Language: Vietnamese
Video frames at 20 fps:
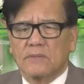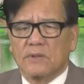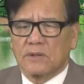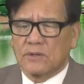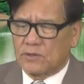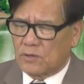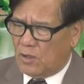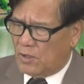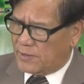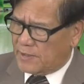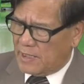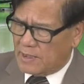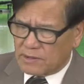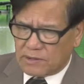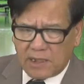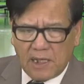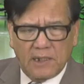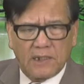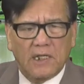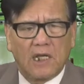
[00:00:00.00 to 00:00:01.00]
Rồi đến
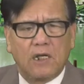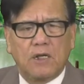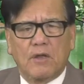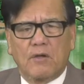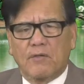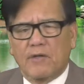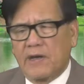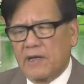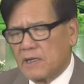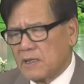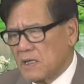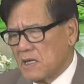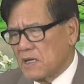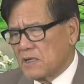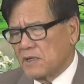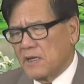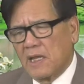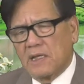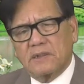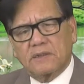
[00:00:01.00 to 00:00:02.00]
tên Hillary,
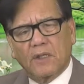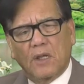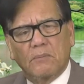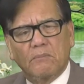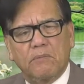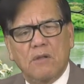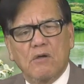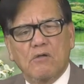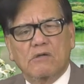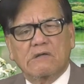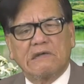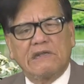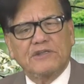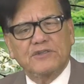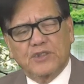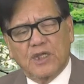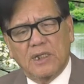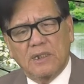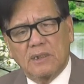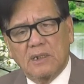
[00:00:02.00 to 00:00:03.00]
đến tên Bill
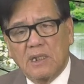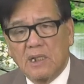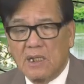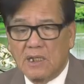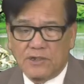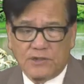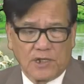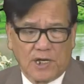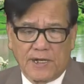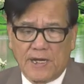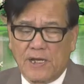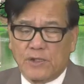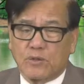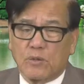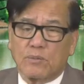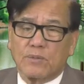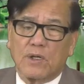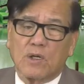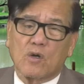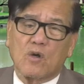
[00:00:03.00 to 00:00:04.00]
Clinton, giờ này
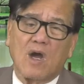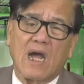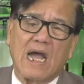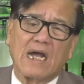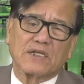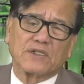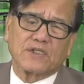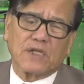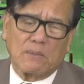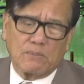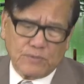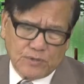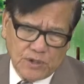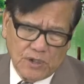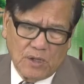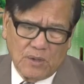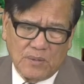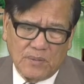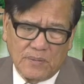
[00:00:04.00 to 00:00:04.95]
chúng nó có hàng trăm triệu.